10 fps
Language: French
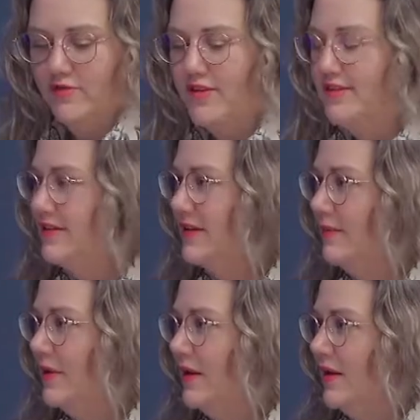victime,
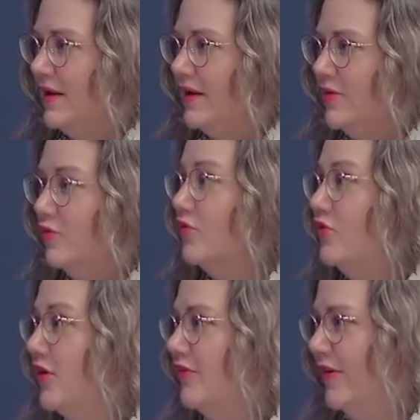
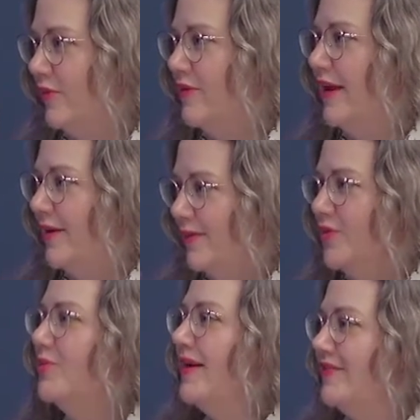enfin, on a
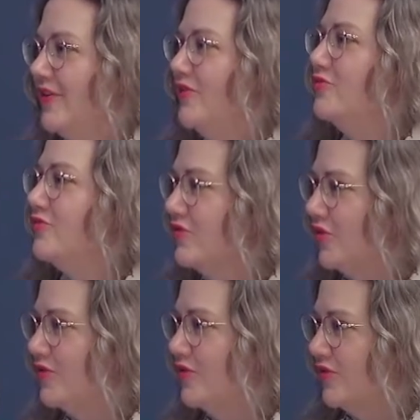une personne
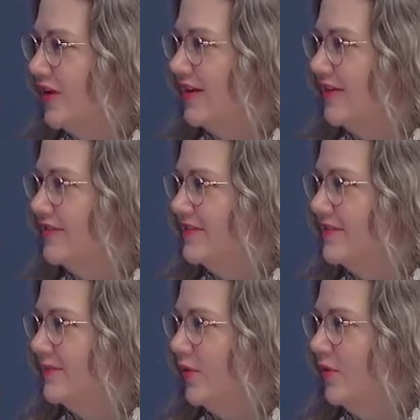consciente de faire un
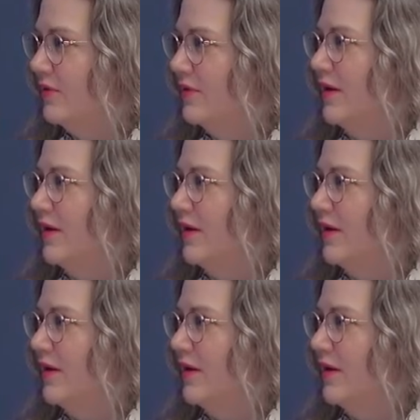investissement,